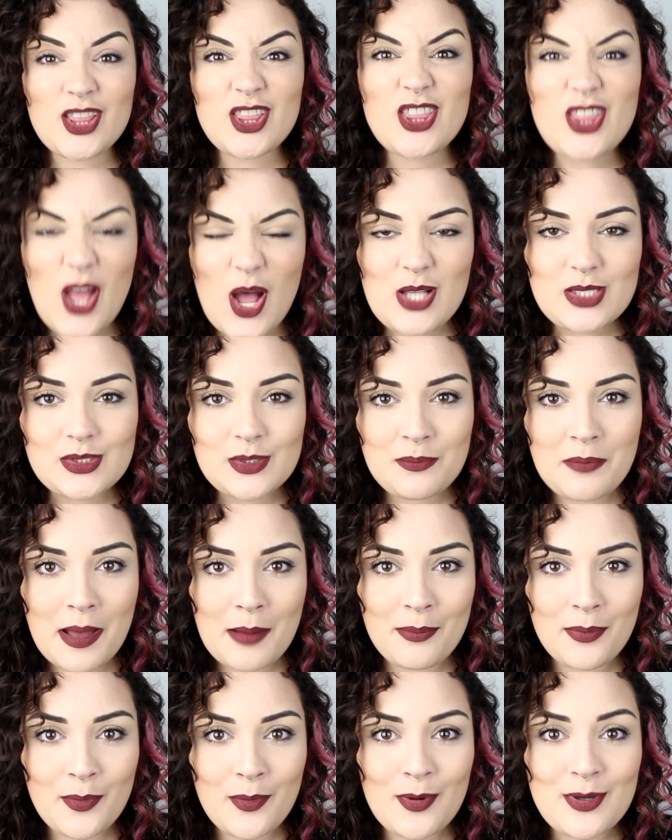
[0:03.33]
Nosso
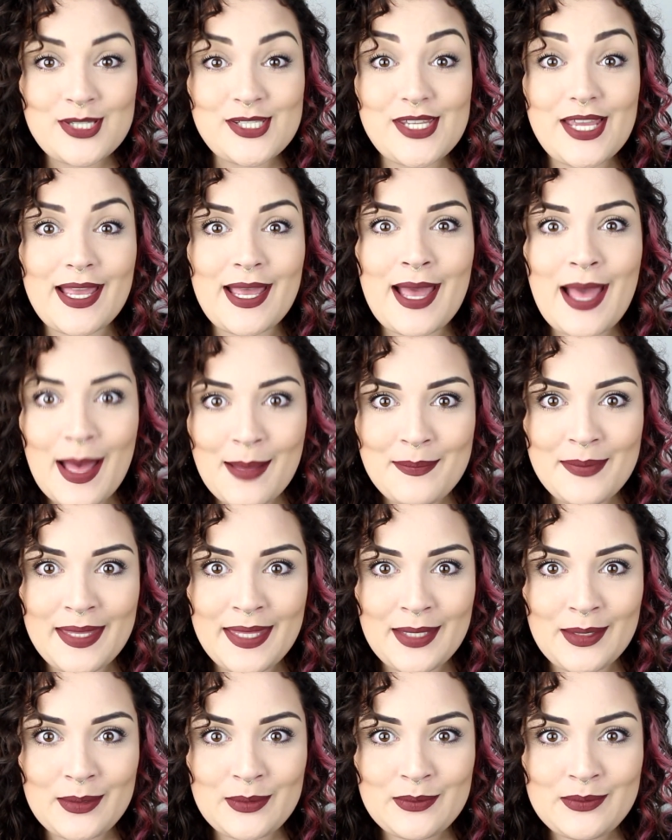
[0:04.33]
papo hoje é
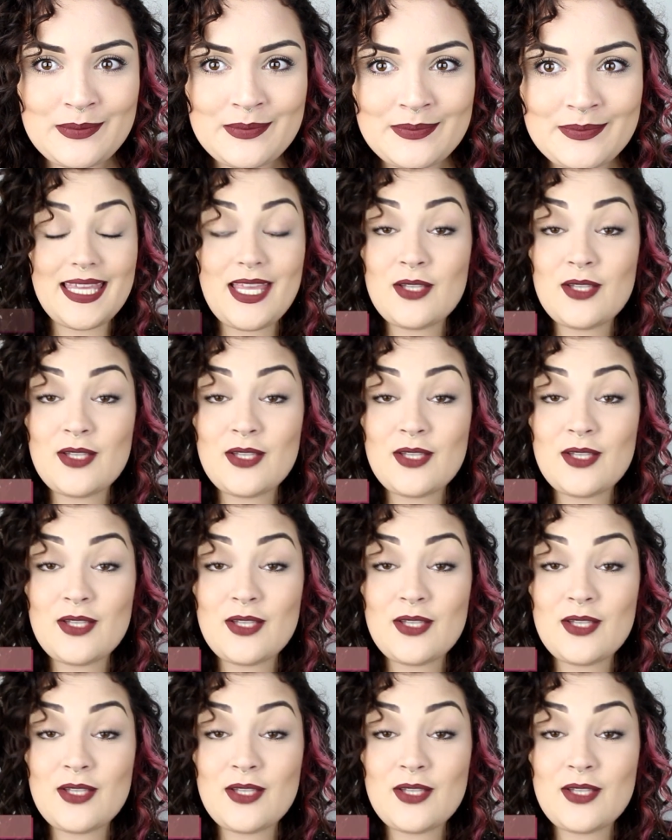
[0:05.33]
cabelo.